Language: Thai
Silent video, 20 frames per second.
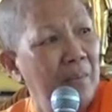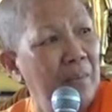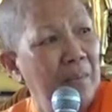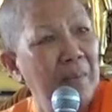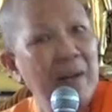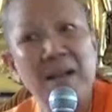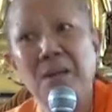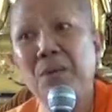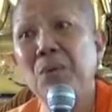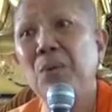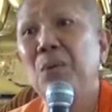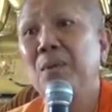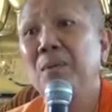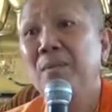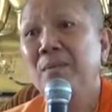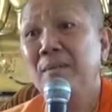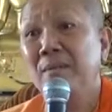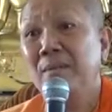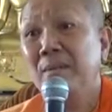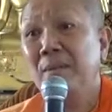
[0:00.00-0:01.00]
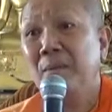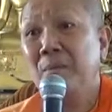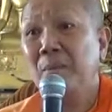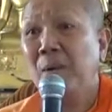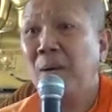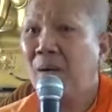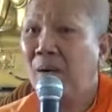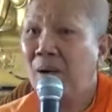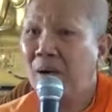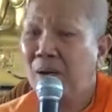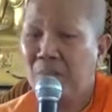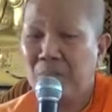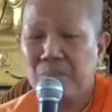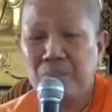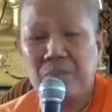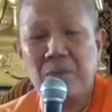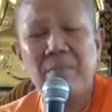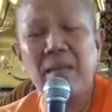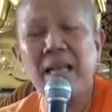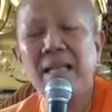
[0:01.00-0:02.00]
พระอนุนพอ
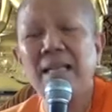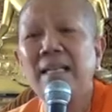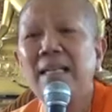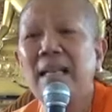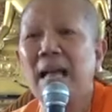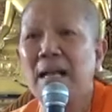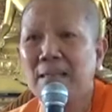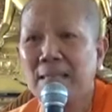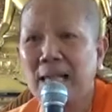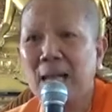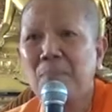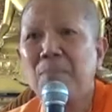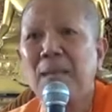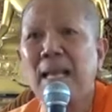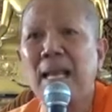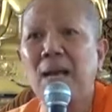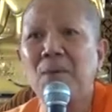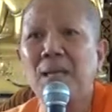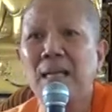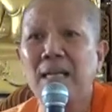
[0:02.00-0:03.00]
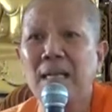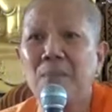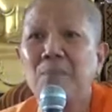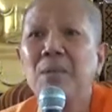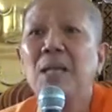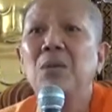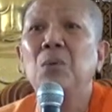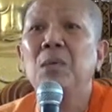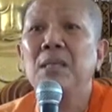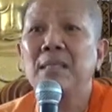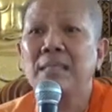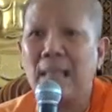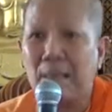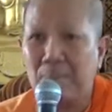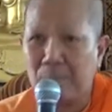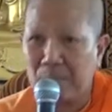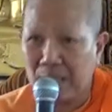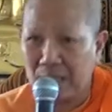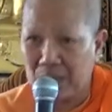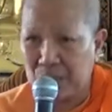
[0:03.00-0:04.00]
พระแม่นานางรับแล้วนะคะพระนนท์ก
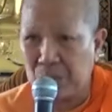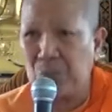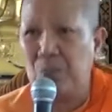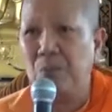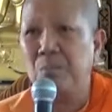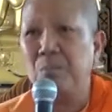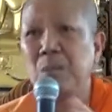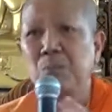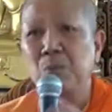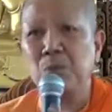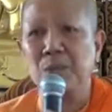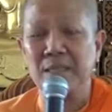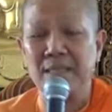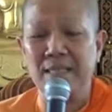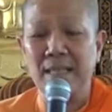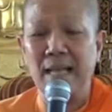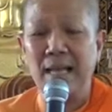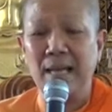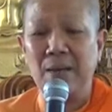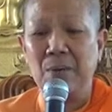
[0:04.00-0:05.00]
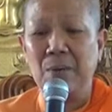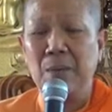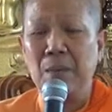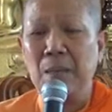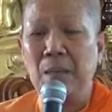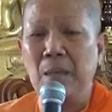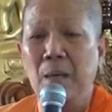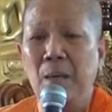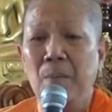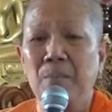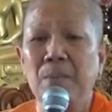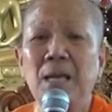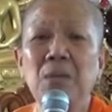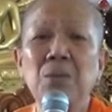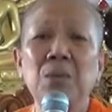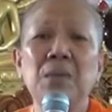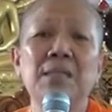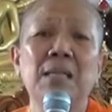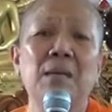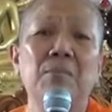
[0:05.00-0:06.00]
ลับมาทูลพระพุทธเจ้า พระ
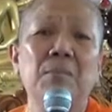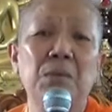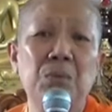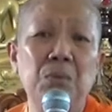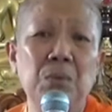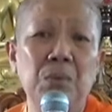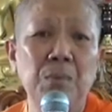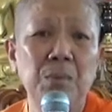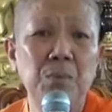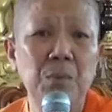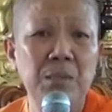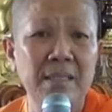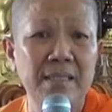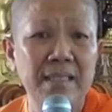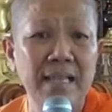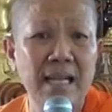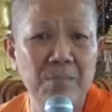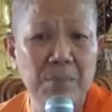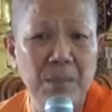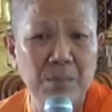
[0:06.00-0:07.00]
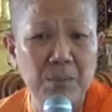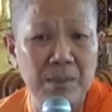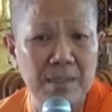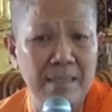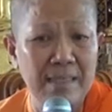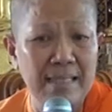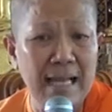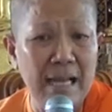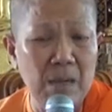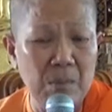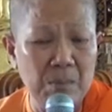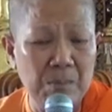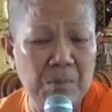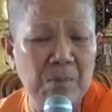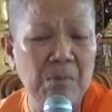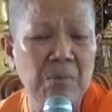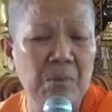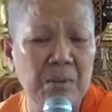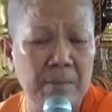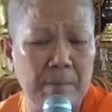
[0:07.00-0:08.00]
นนท์กลับมาทูลพระพุทธเจ้า พระพุทธเจ้า
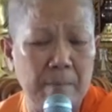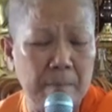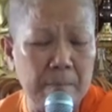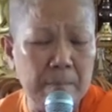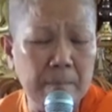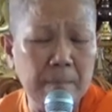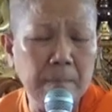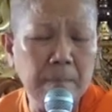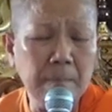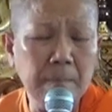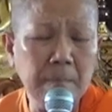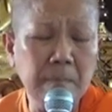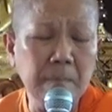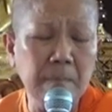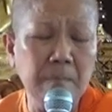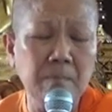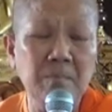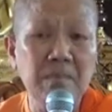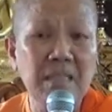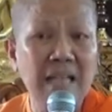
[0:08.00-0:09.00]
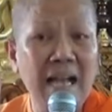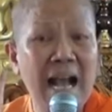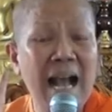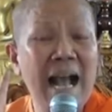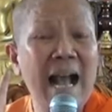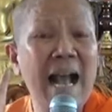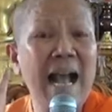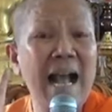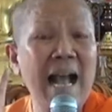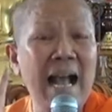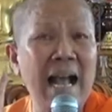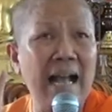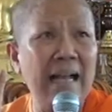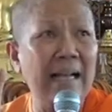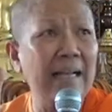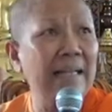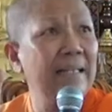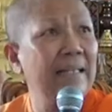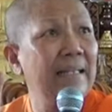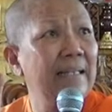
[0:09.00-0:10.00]
พูดห้า
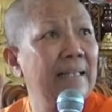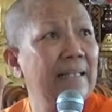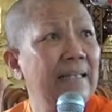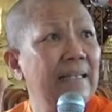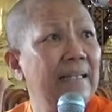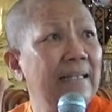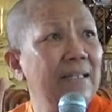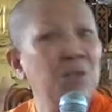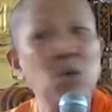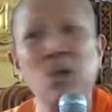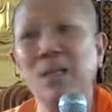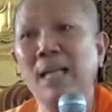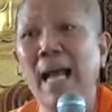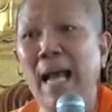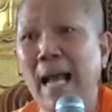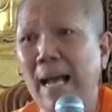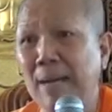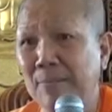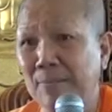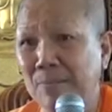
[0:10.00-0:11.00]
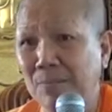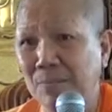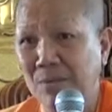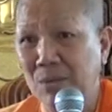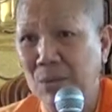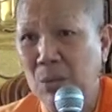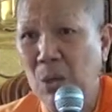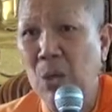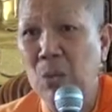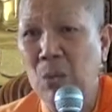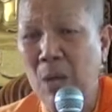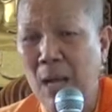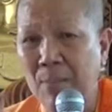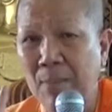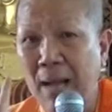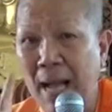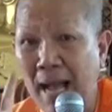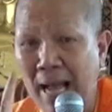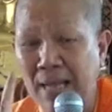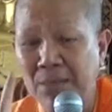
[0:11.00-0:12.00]
ย่อหน้าข้อความ
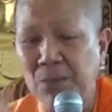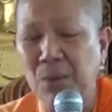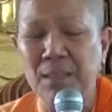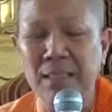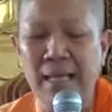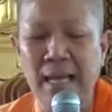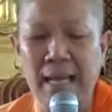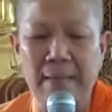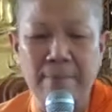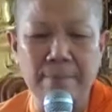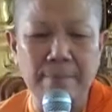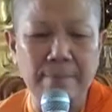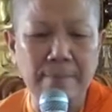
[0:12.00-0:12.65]
ห้าย่อหน้า